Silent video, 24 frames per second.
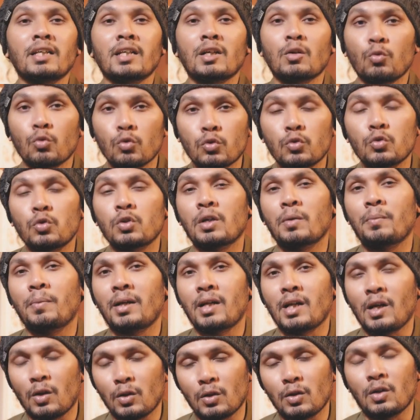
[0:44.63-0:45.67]
yang utuh
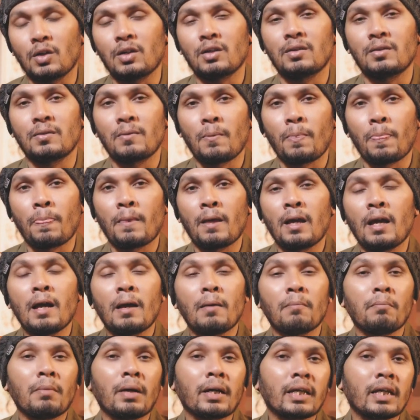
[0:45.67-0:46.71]
kepada Allah.
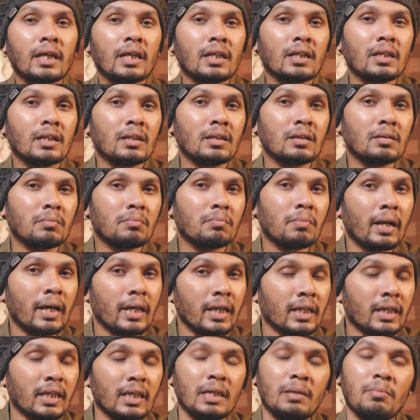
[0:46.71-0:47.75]
Makin
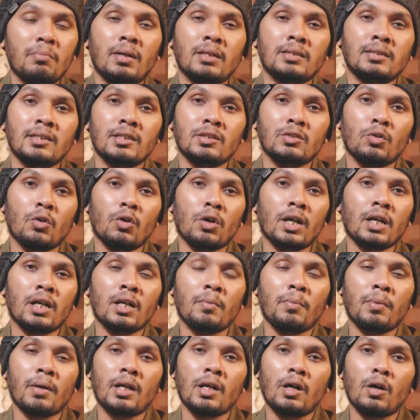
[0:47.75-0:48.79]
baik iman seseorang
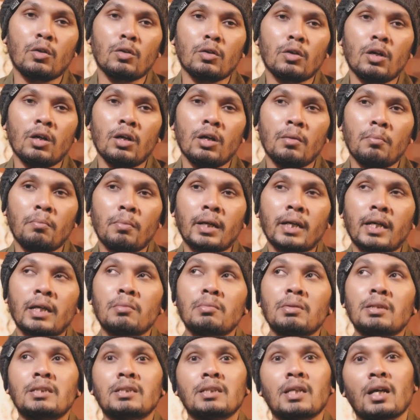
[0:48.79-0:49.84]
kepada Allah,
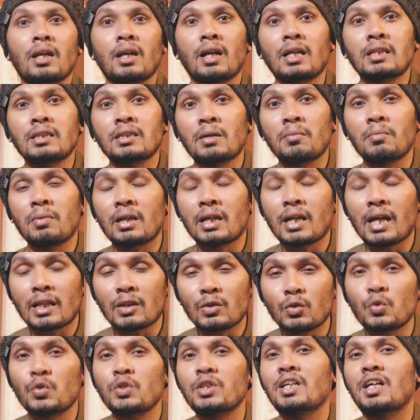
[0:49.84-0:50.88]
makin besar rasa
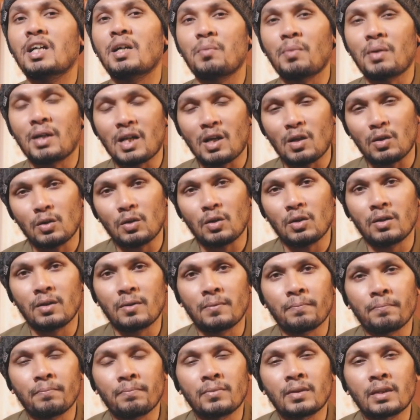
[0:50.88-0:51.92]
bergantungnya kepada Allah.
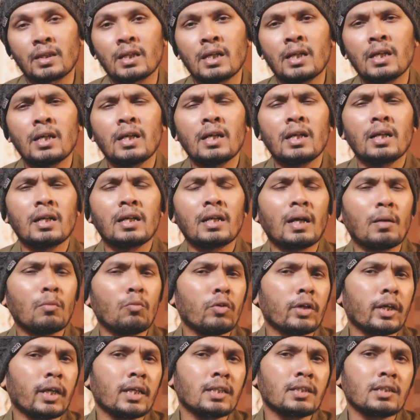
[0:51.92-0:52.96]
Gak
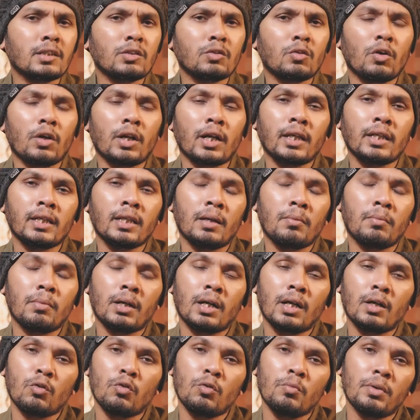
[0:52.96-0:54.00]
mungkin seseorang yang
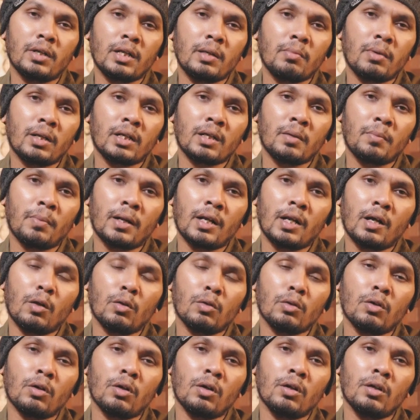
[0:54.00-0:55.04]
mengaku beriman kepada
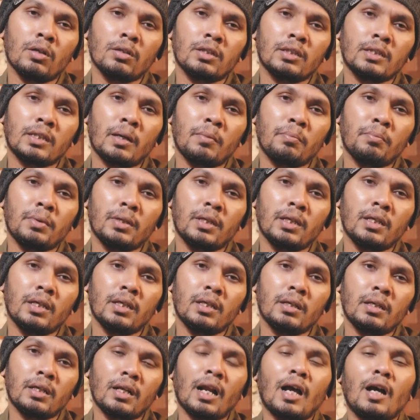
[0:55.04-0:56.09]
Allah
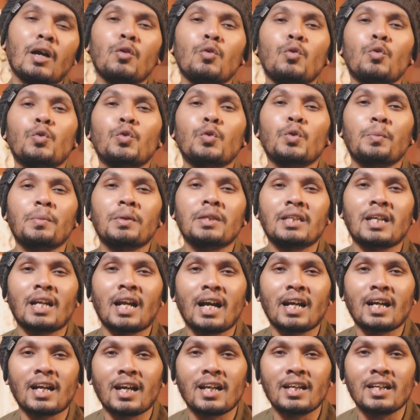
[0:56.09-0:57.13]
tetapi ragu untuk
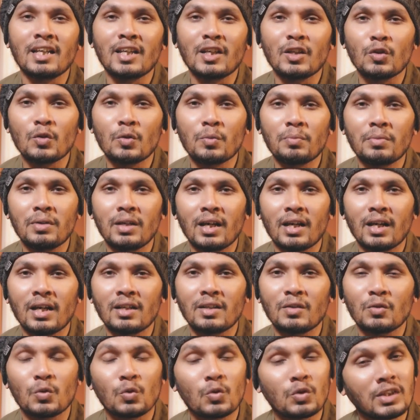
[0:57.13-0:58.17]
menyerahkan hidup
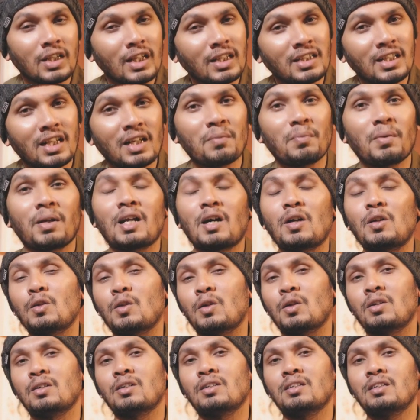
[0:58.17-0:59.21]
dan urusannya kepada
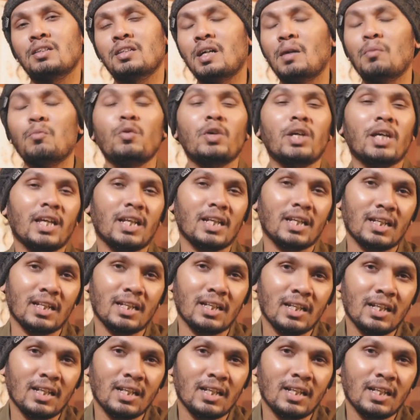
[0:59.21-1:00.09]
Allah. Gak mungkin.